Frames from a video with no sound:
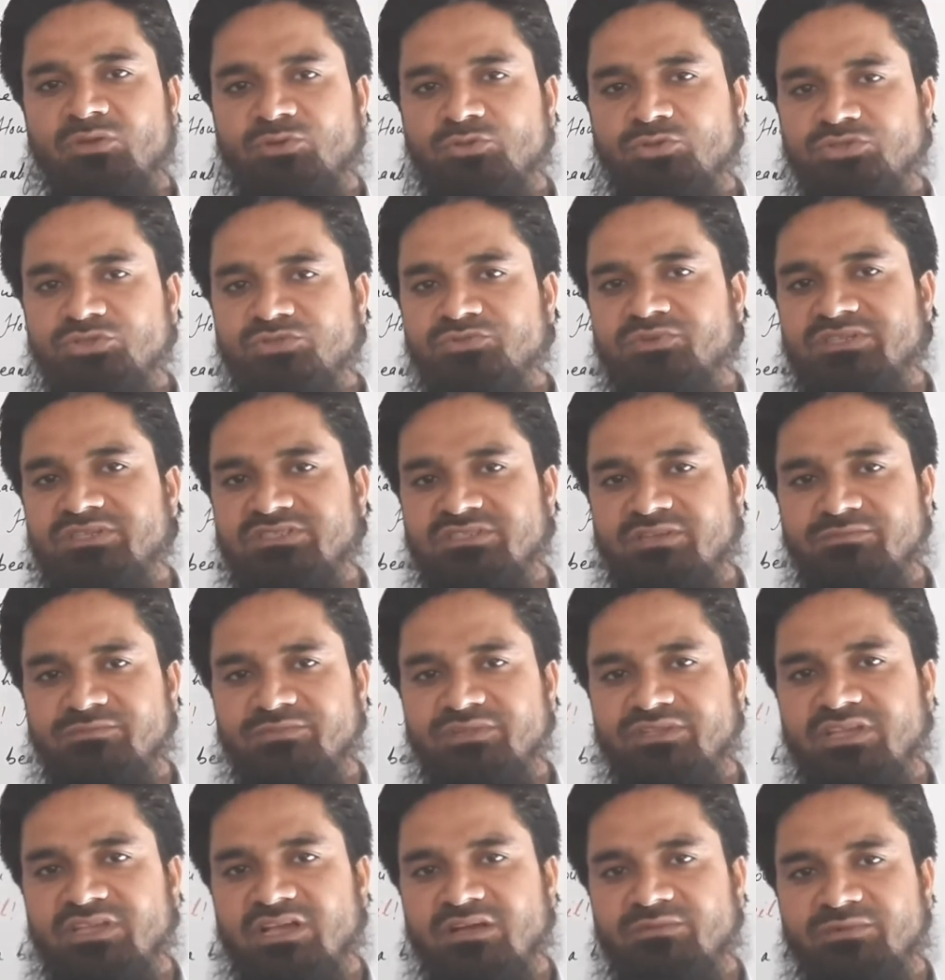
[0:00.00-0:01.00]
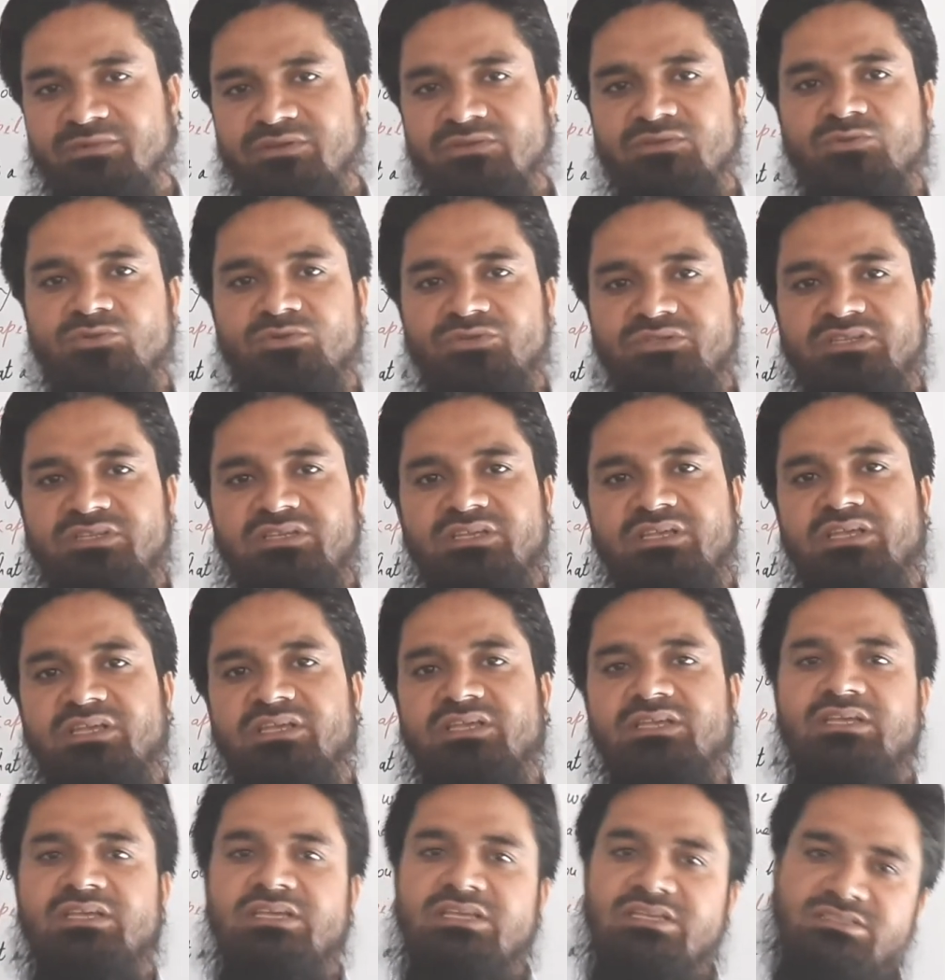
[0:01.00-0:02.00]
कुछ वर्ड्स हमने यहाँ पर नोट किए
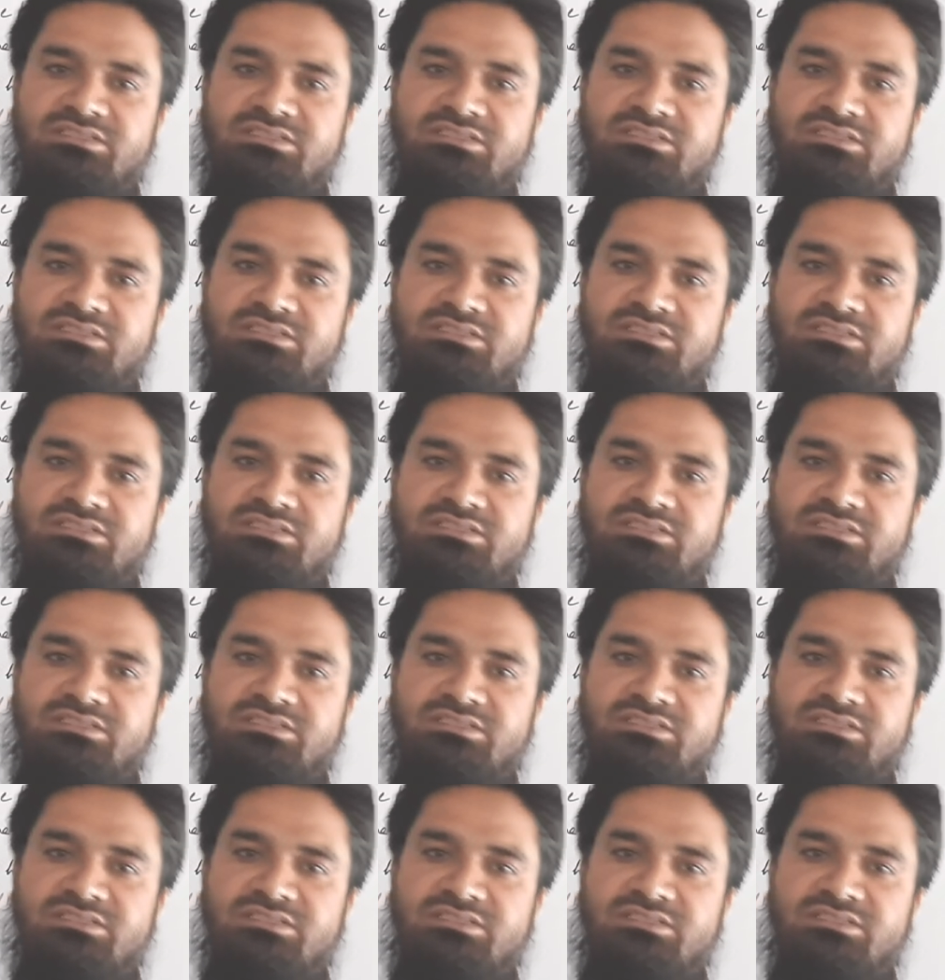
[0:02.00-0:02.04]
हैं